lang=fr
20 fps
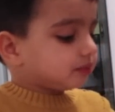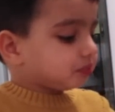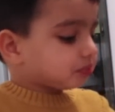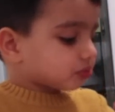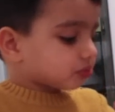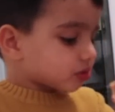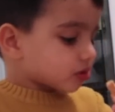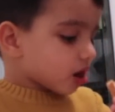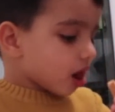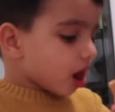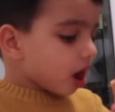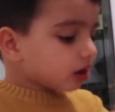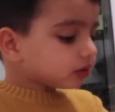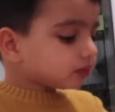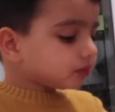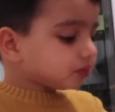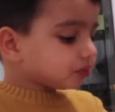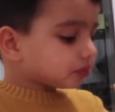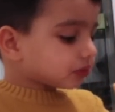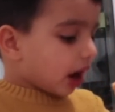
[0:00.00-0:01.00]
Bah oui c'est sûr,
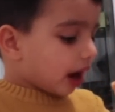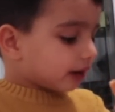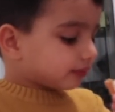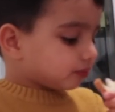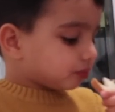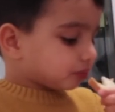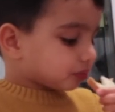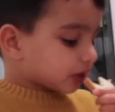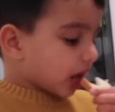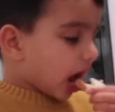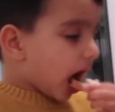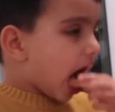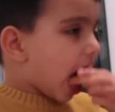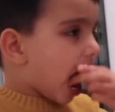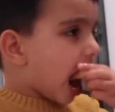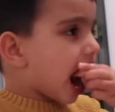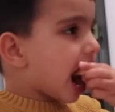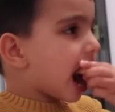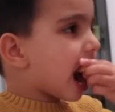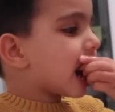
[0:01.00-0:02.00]

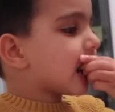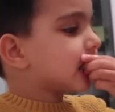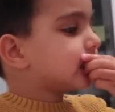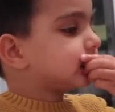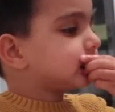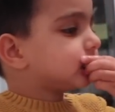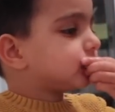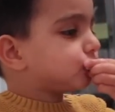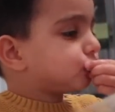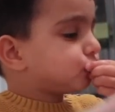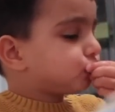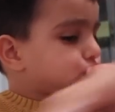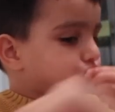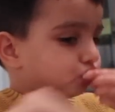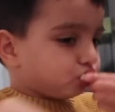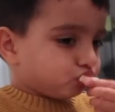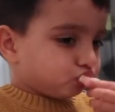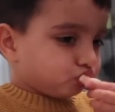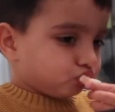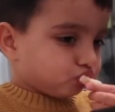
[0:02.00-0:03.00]
Voilà, on a mis le